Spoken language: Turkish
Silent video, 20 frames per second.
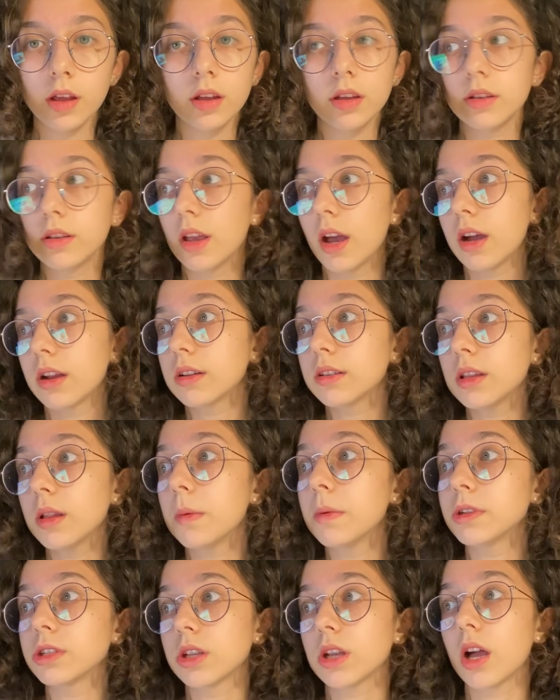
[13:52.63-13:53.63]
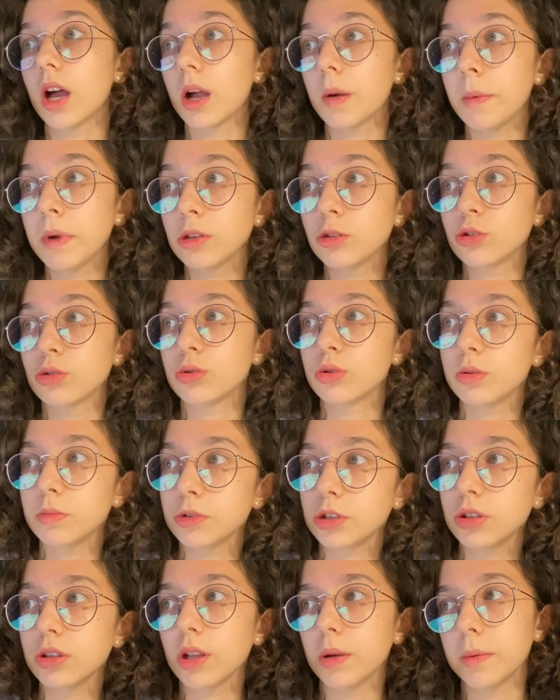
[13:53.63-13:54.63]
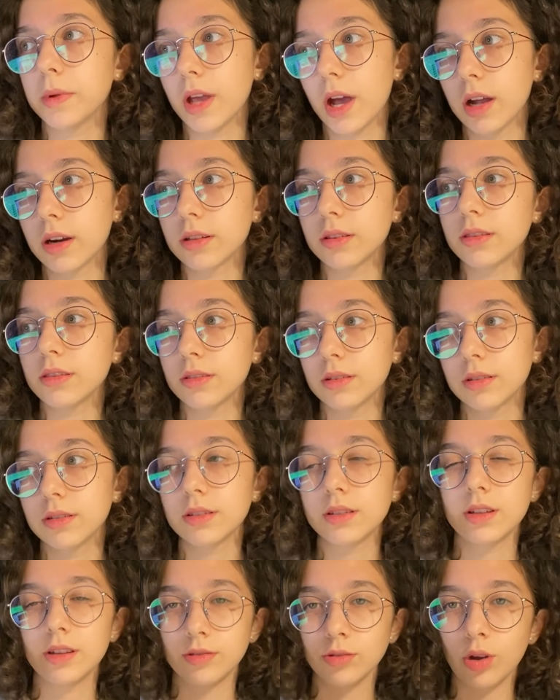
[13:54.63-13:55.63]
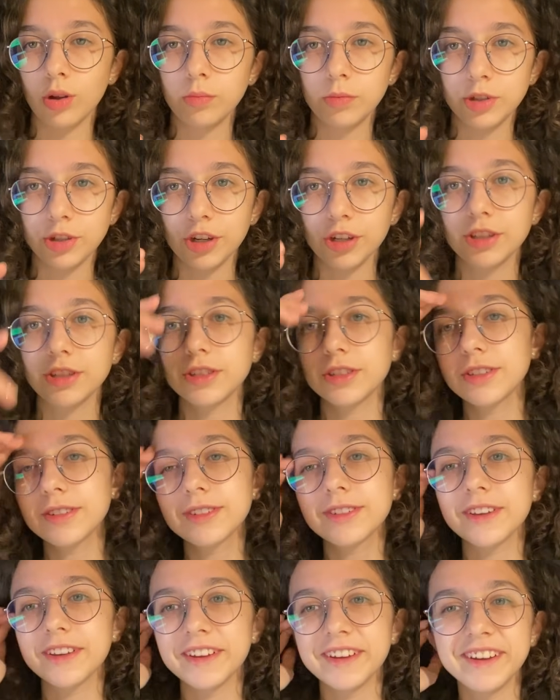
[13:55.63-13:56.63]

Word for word: yarın da 5'te kalkmayı düşündüğüm için tabii yarın siz olmayacaksınız e,